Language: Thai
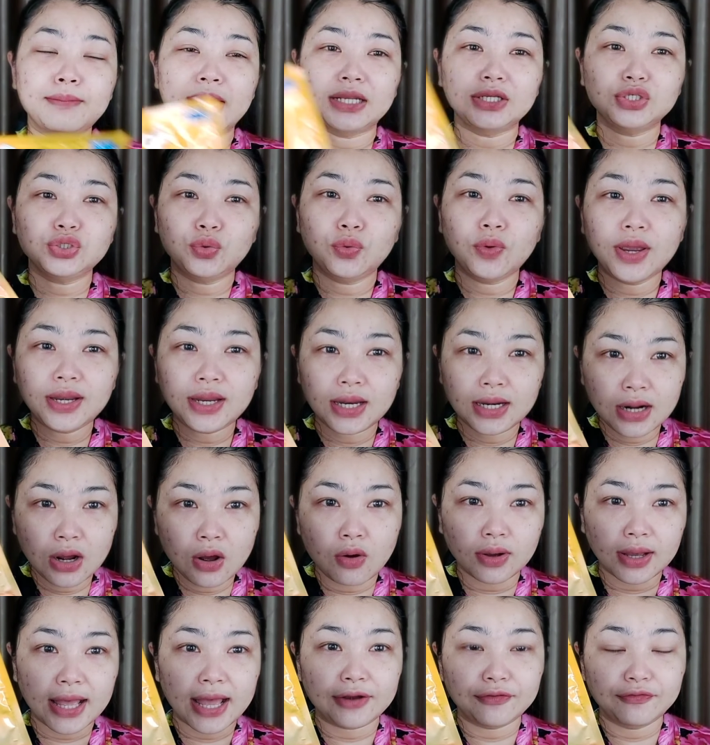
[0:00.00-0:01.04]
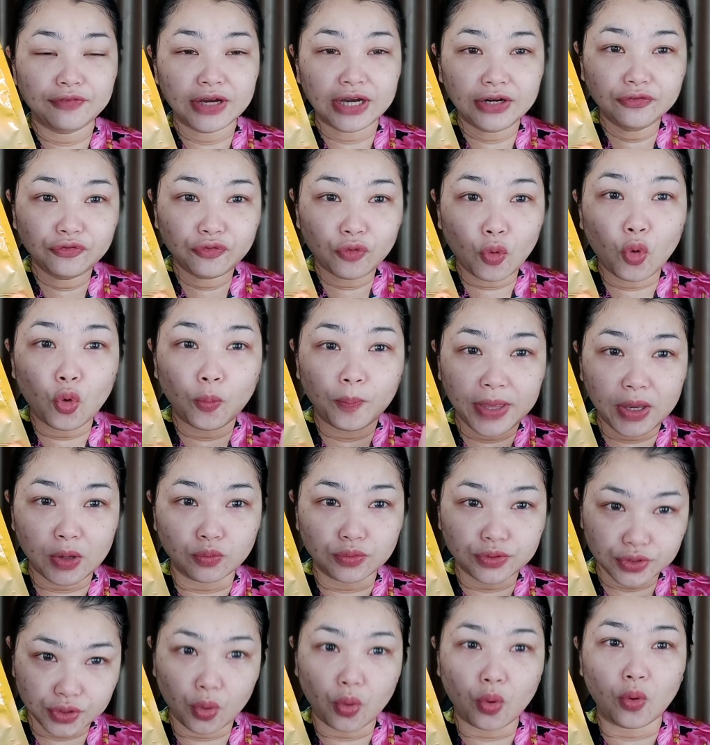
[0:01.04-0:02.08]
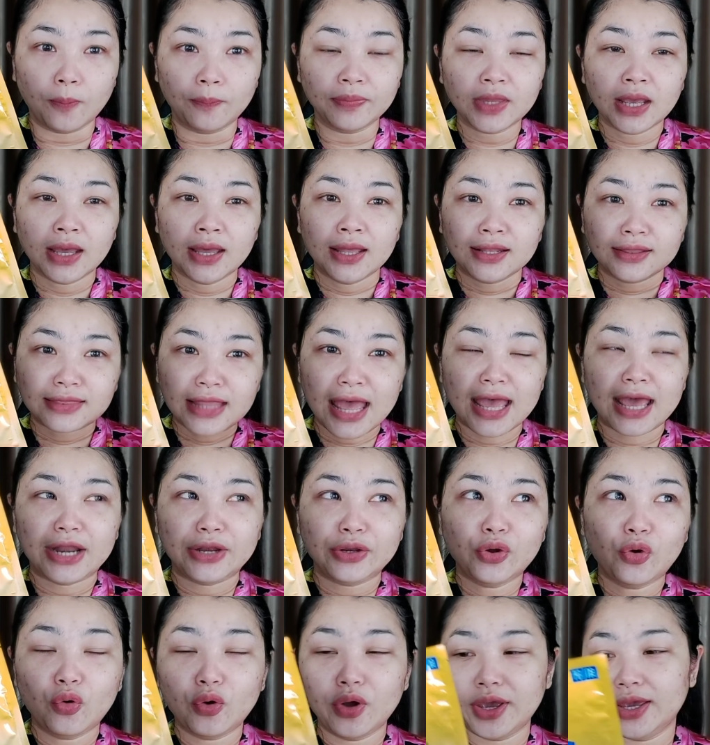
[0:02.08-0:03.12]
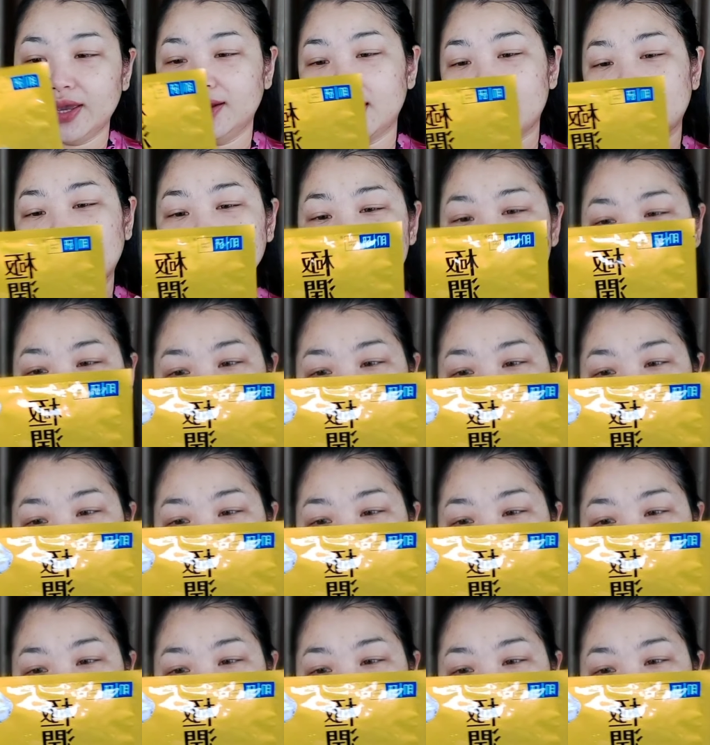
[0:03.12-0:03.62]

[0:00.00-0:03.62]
มันช่วยในเรื่องของการฟื้นฟูผิวโทมแต่โดยในลักษ